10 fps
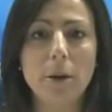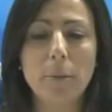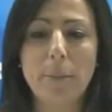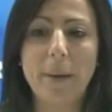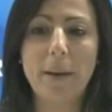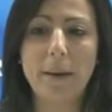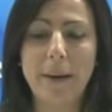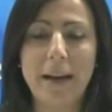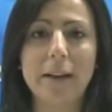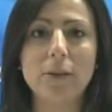pues, para
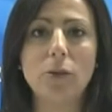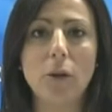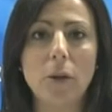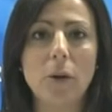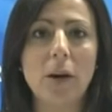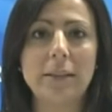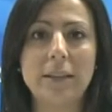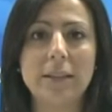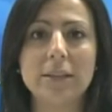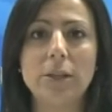pagar todos los
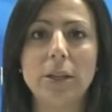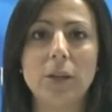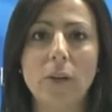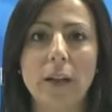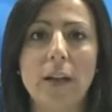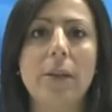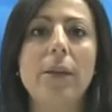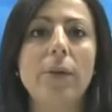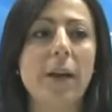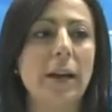atrasos y todas las
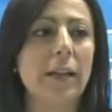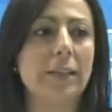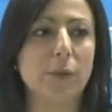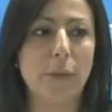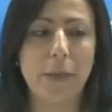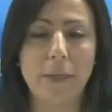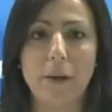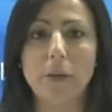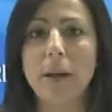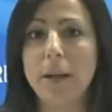deudas que la
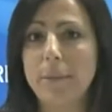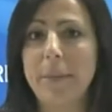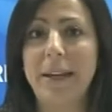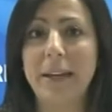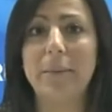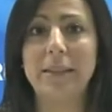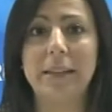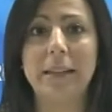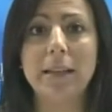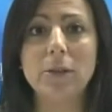asociación venía
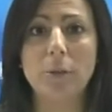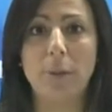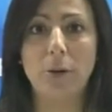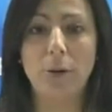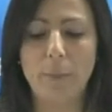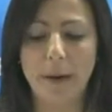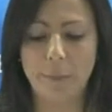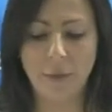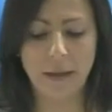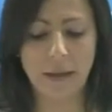manteniendo, pero no para
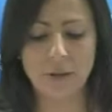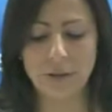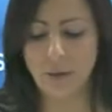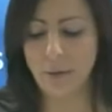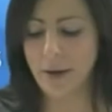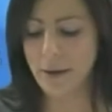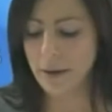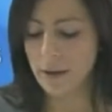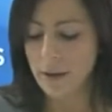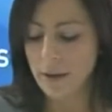poder continuar.
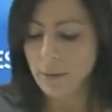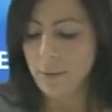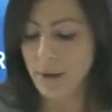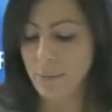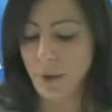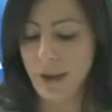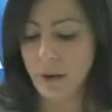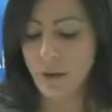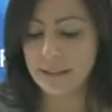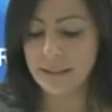Bien, pues
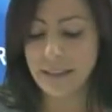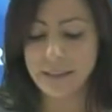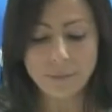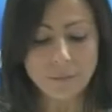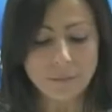aún así,